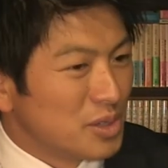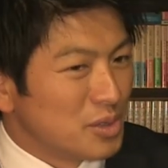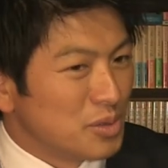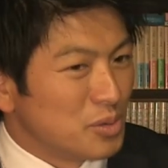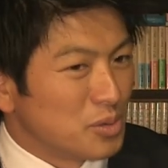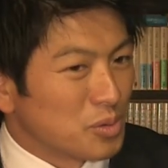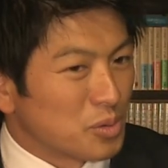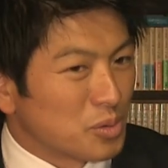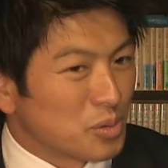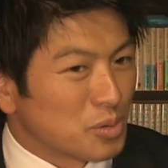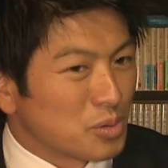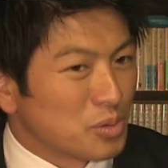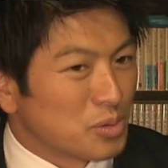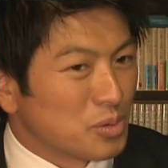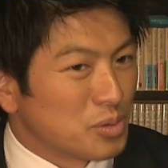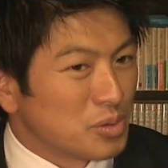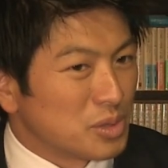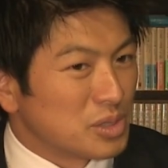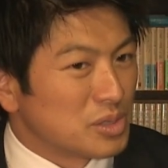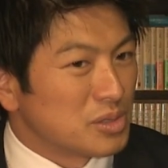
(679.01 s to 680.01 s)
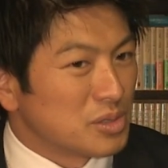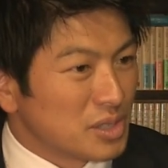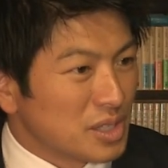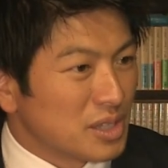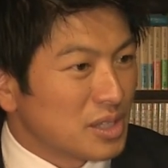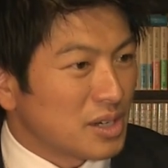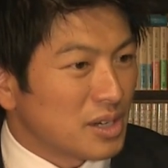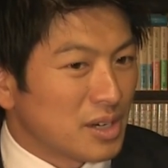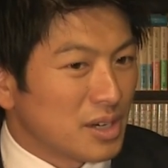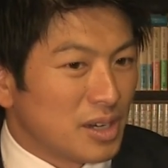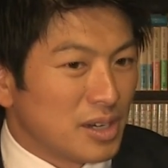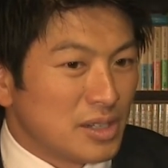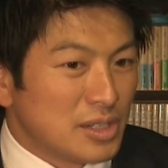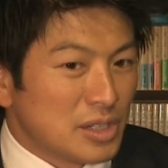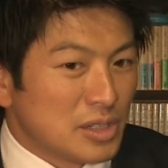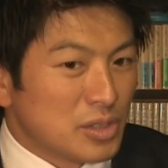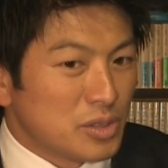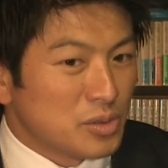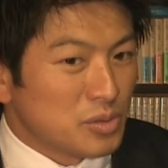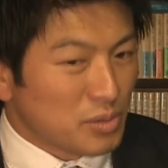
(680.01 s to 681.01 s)
いうことですよね。だから
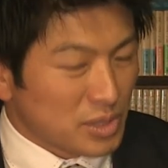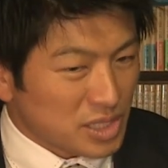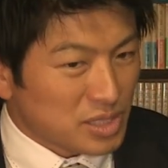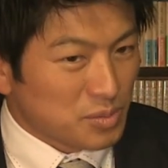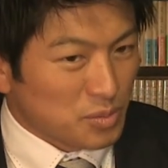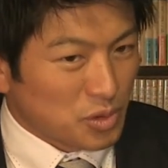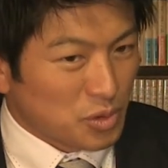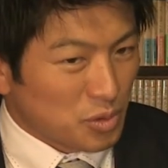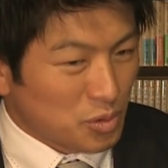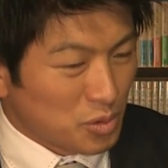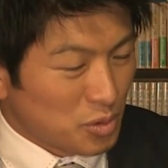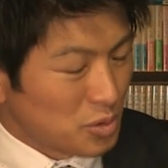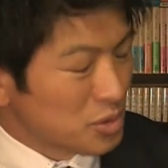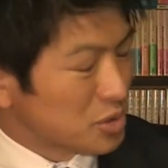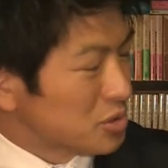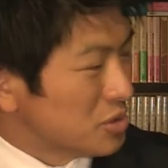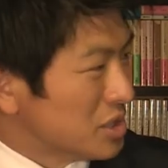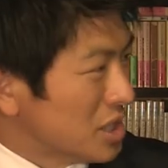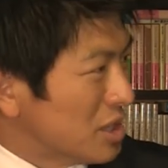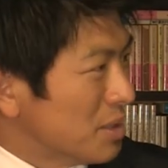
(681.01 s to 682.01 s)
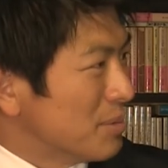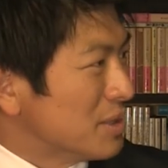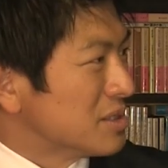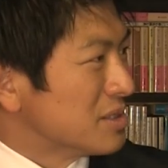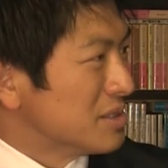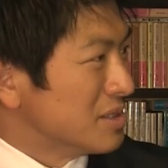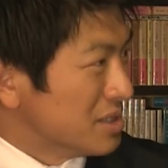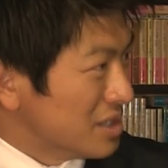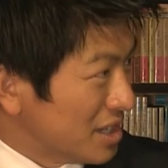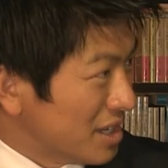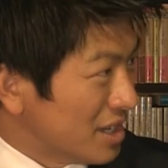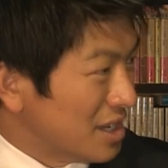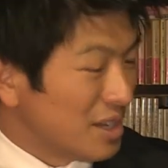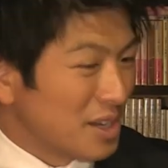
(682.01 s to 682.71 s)
私もロースクール出てますんで、